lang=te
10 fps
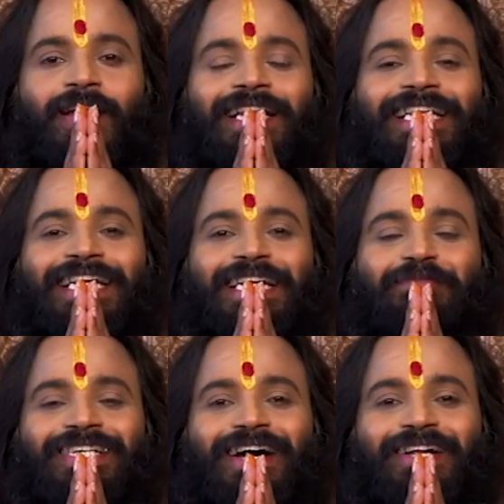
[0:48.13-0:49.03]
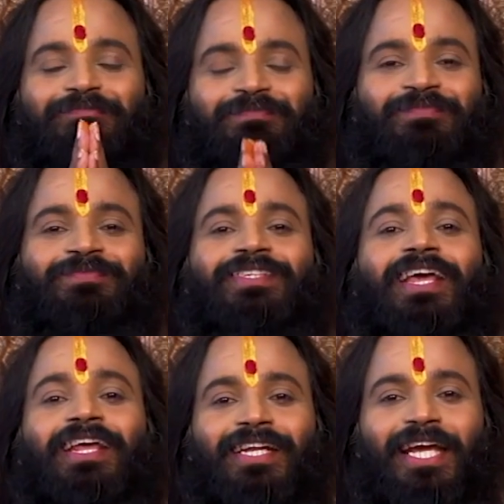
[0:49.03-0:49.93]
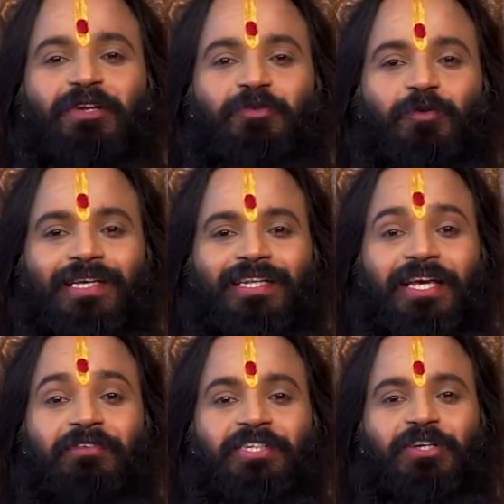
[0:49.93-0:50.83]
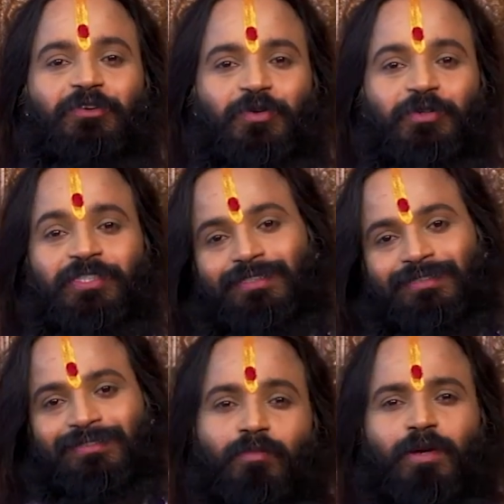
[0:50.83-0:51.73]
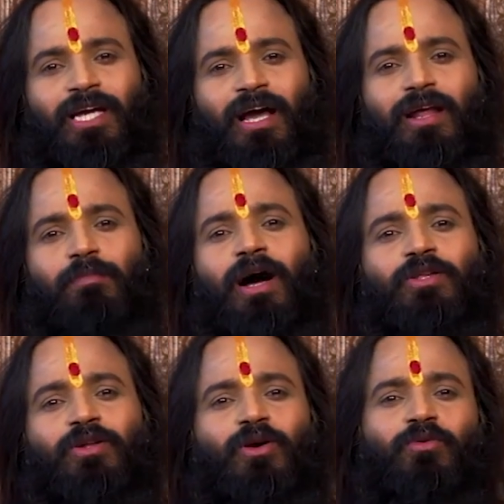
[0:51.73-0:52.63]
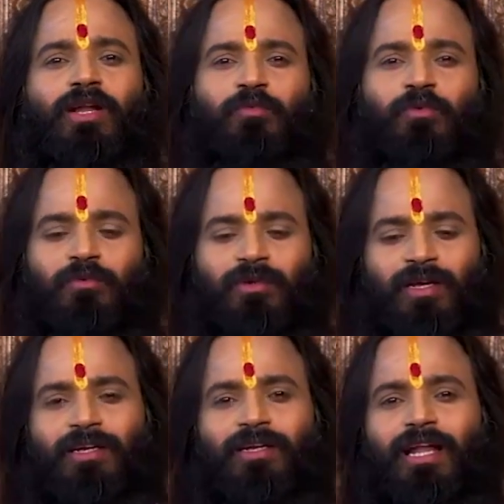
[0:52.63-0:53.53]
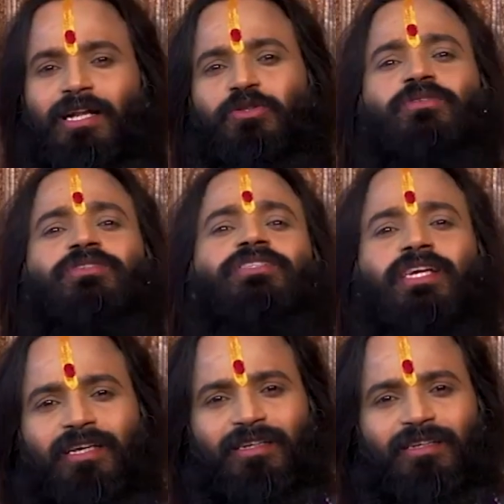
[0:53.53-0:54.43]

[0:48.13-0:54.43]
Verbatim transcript: అందరికీ నమస్కారం నేను మీ దేవిశ్రీ గురుజీని మేము చాలా బాధల్లో ఉన్నాము నరదృష్టి